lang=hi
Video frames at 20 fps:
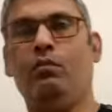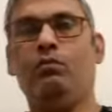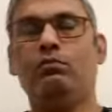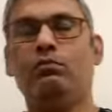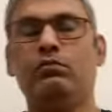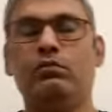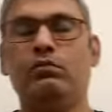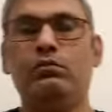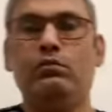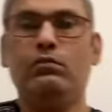
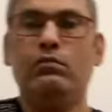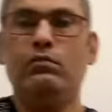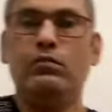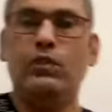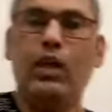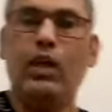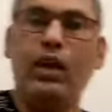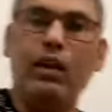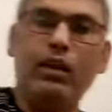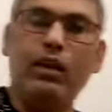हम्म,
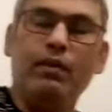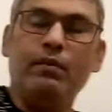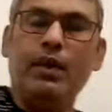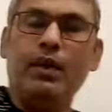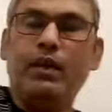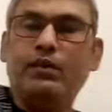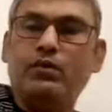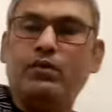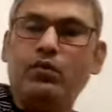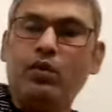कल का
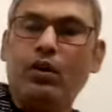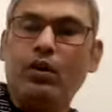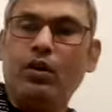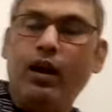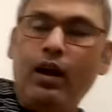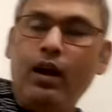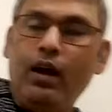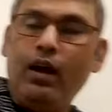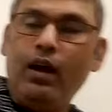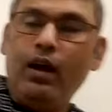मैच तो
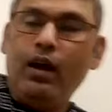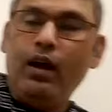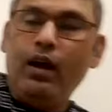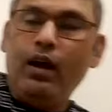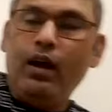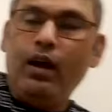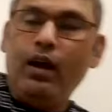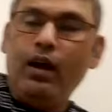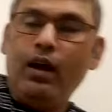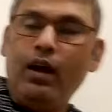हाँ ये
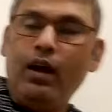तो है